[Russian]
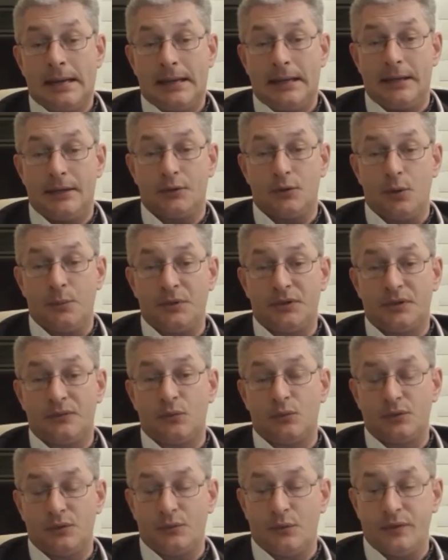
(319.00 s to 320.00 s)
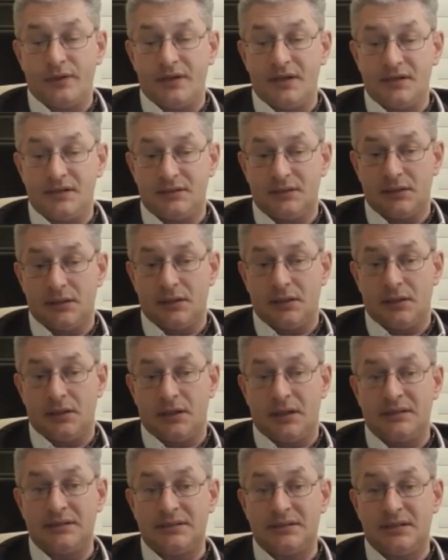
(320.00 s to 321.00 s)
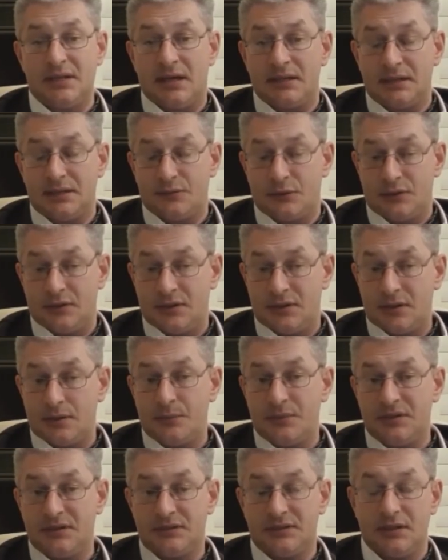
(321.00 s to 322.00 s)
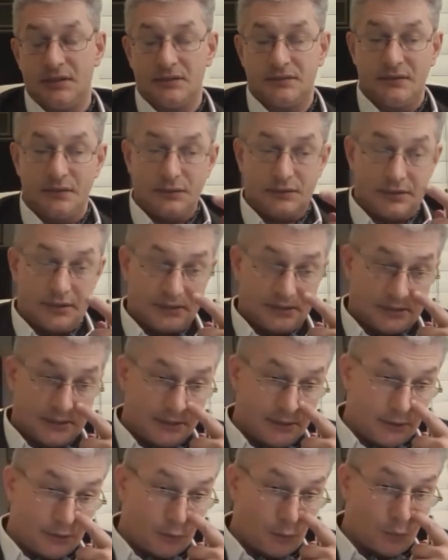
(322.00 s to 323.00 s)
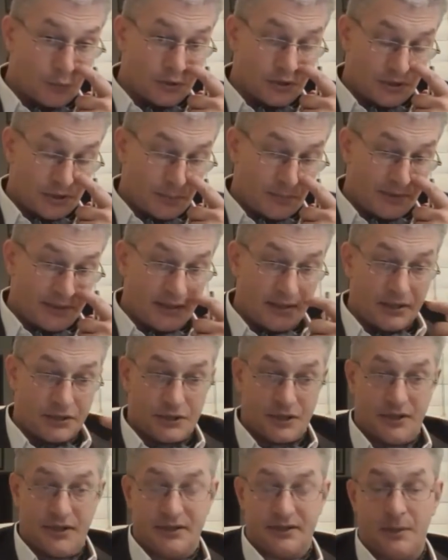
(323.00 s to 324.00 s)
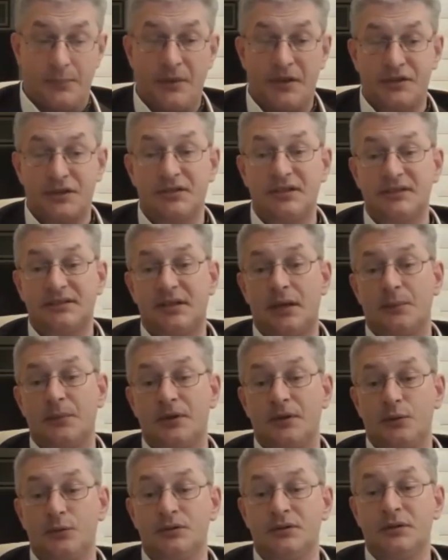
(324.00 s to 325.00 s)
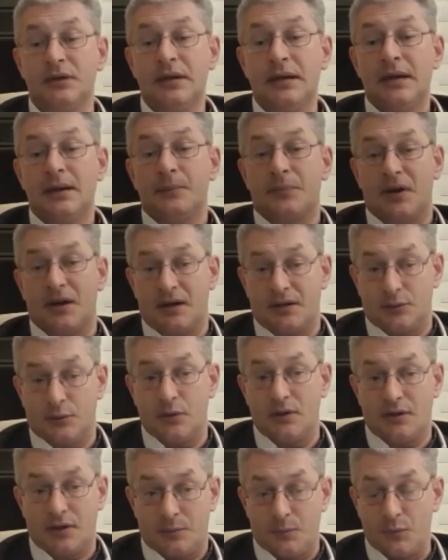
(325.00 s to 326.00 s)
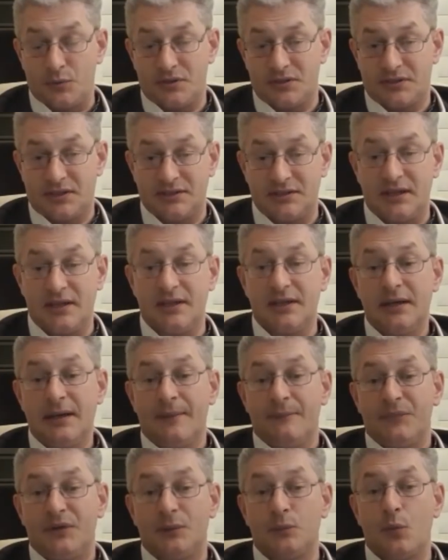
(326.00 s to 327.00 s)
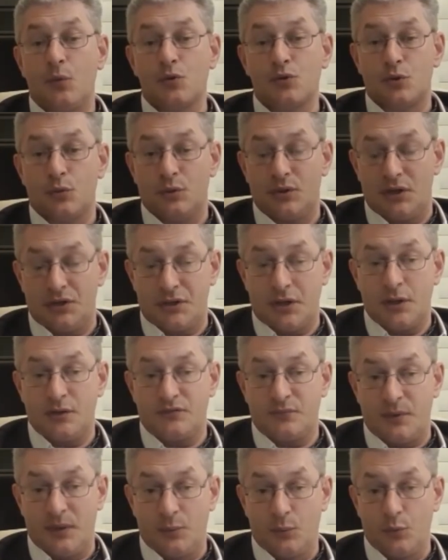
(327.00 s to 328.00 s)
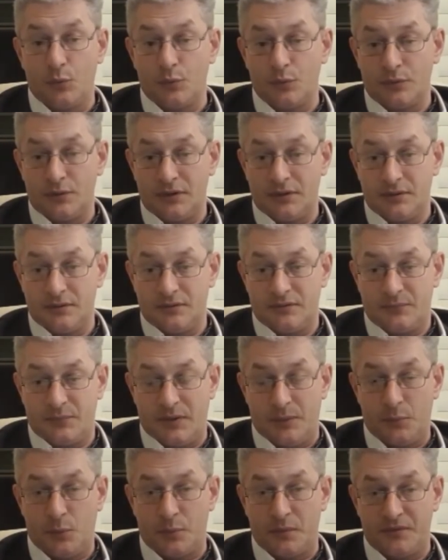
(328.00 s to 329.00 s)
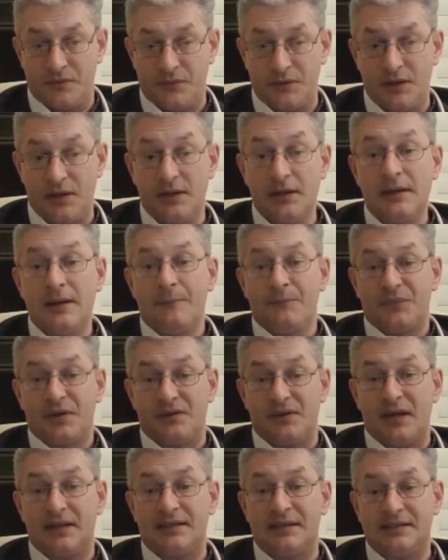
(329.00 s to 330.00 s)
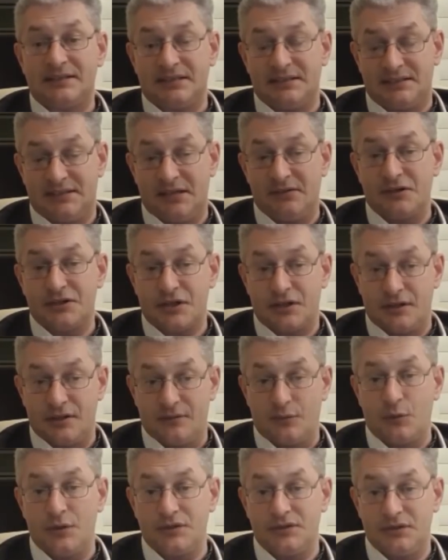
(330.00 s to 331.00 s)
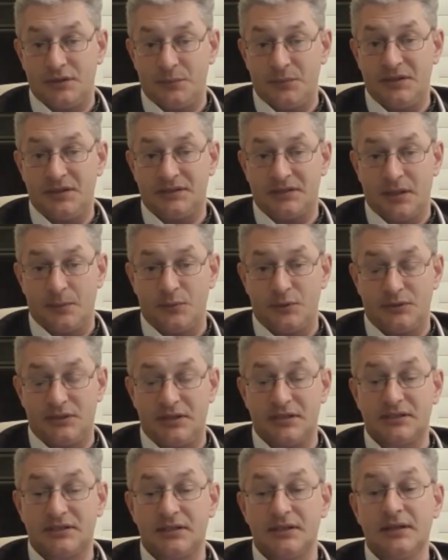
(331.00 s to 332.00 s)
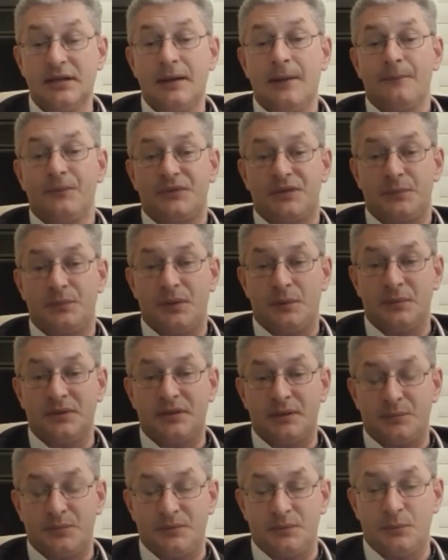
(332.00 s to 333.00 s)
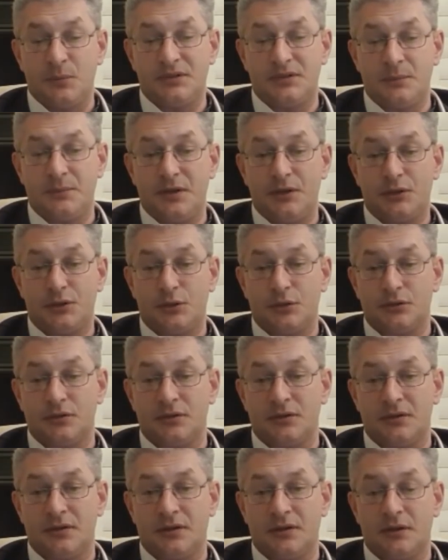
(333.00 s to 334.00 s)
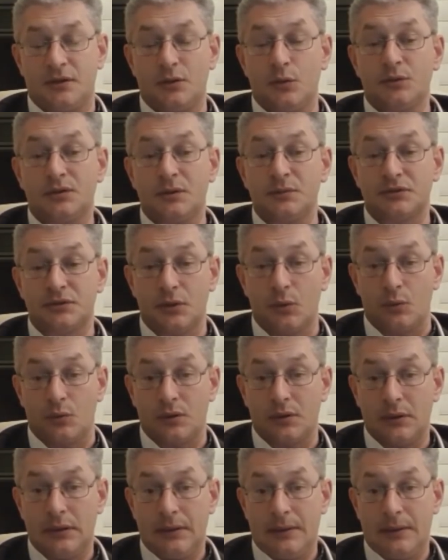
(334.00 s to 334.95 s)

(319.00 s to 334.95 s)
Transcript: И кроме того, у него есть э, кандидаты вот на это Министерство юстиции не хуже, чем Аеля Шакет. Опять же, те самые люди, про которых, как мы уже сказали, ему уже угрожают в, прямую, в прямом эфире, говорят, если сделаешь одного из них министром юстиции, тебе, мы, мы тебе еще на, накрутим срок.